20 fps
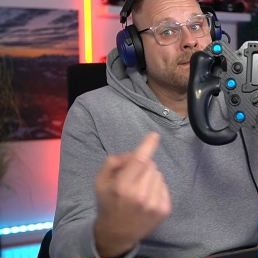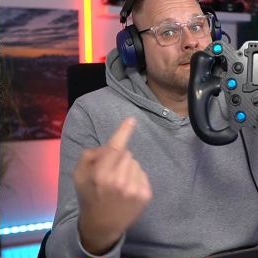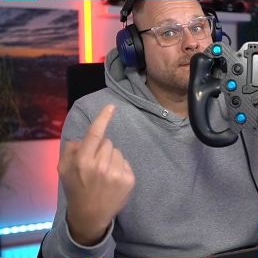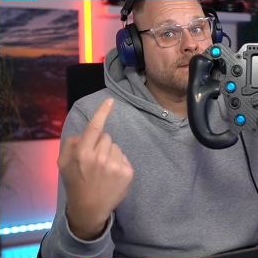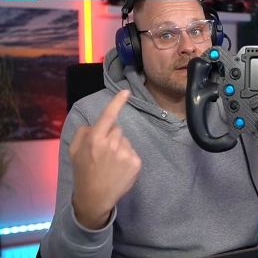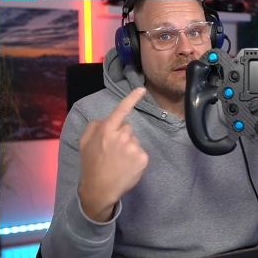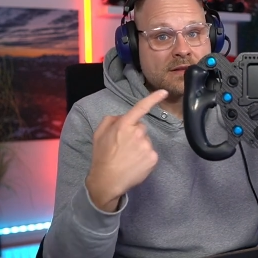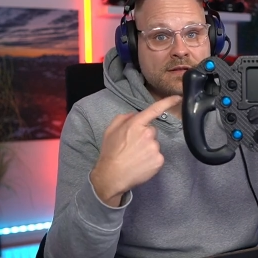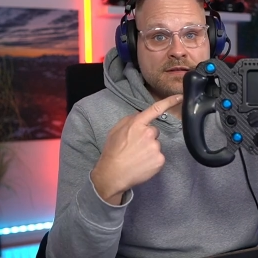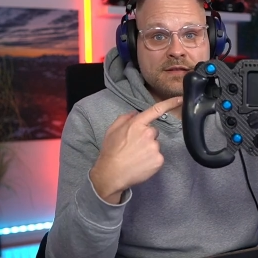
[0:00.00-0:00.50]

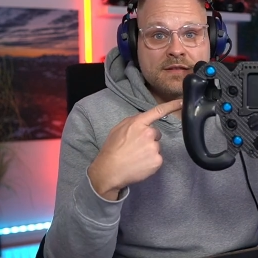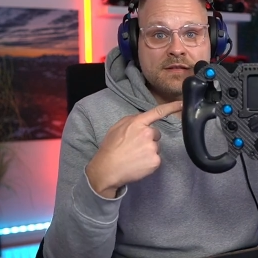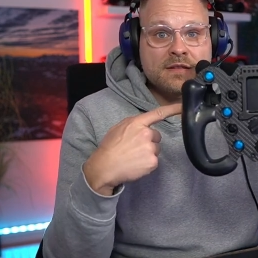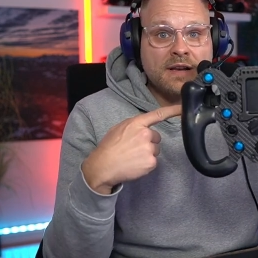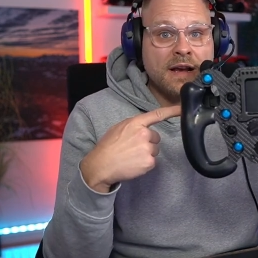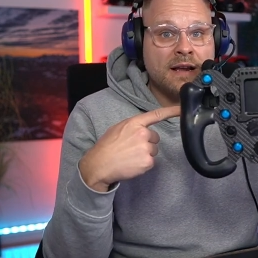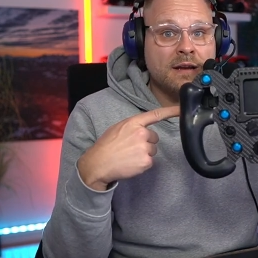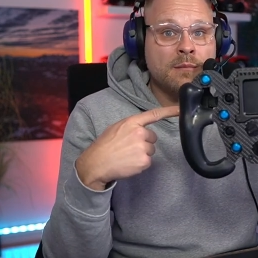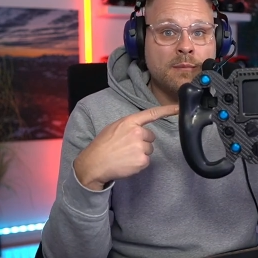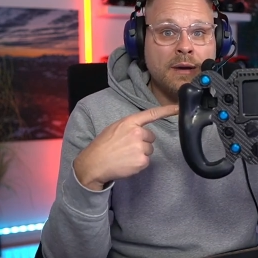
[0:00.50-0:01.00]
Das ist es
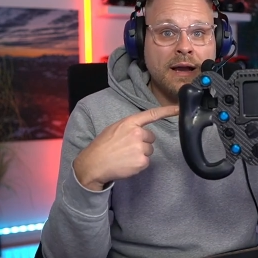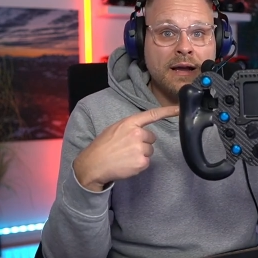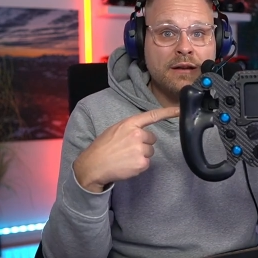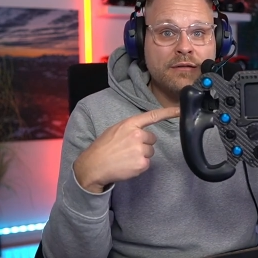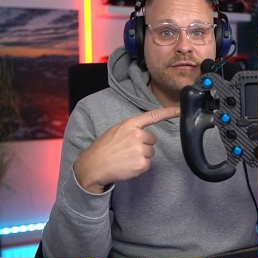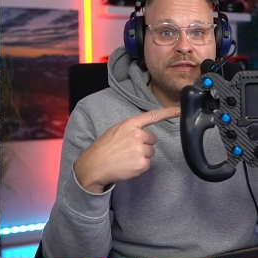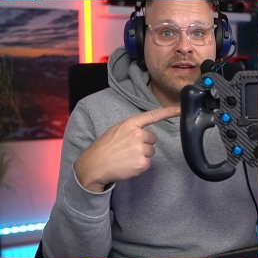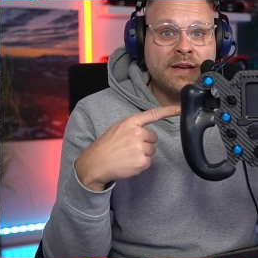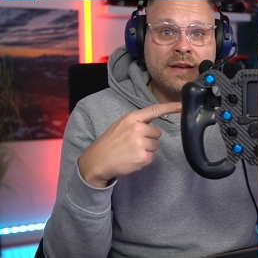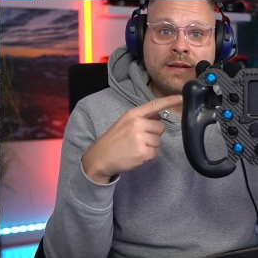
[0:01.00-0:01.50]
alle Male
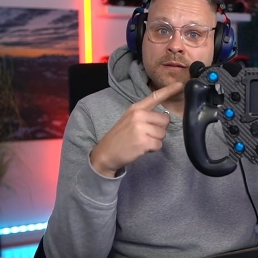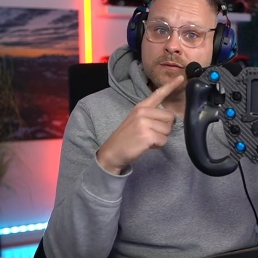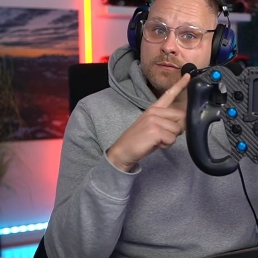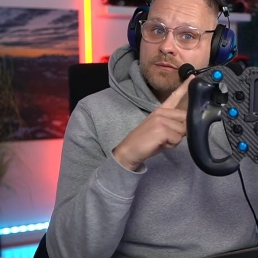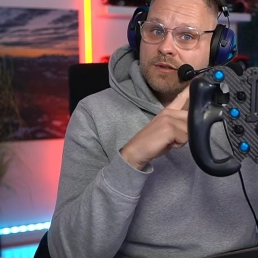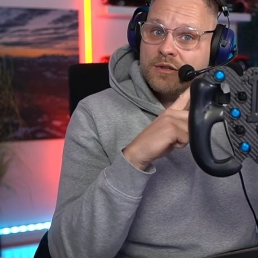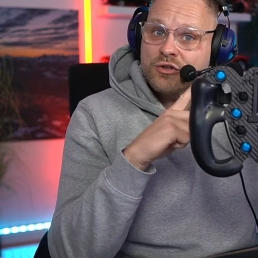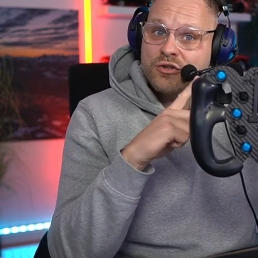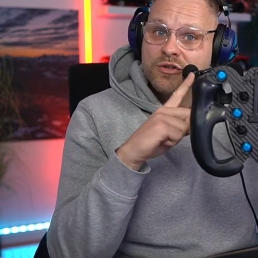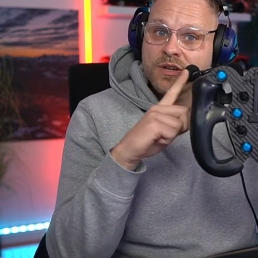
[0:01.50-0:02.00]
wert.
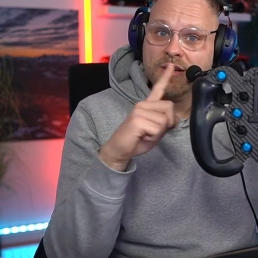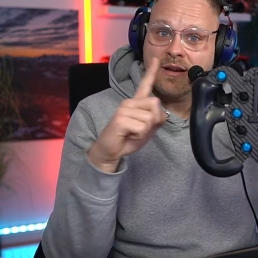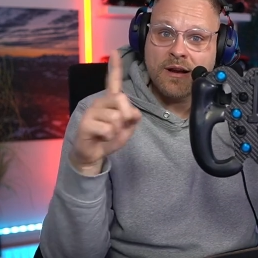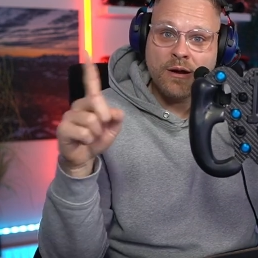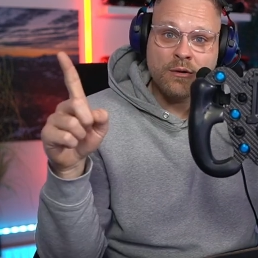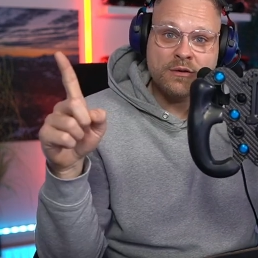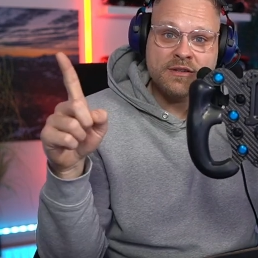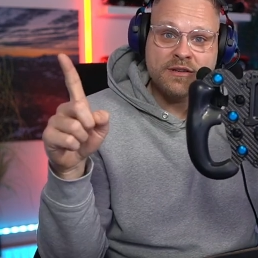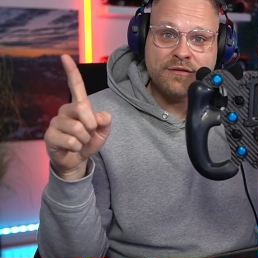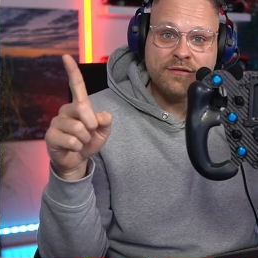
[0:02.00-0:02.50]
Das steht
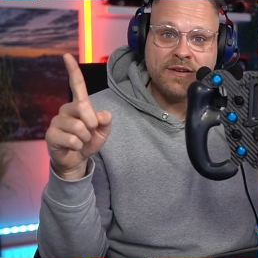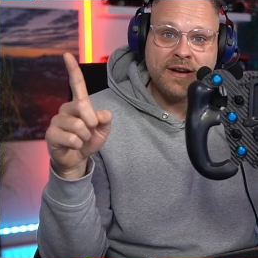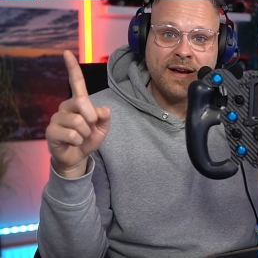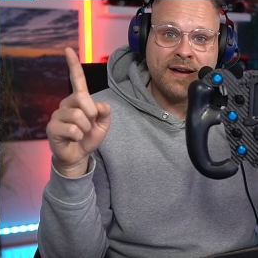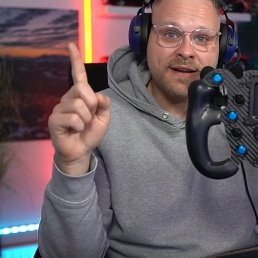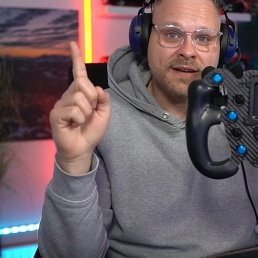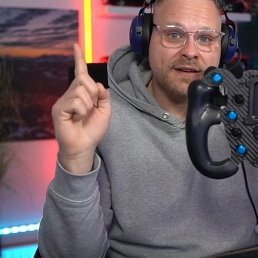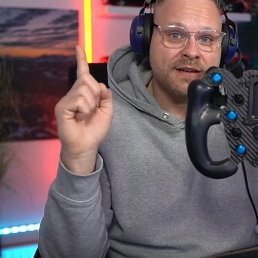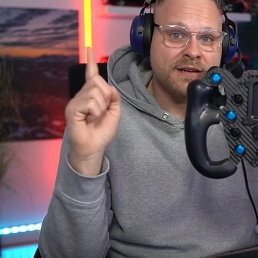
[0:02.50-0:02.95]
außer Frage.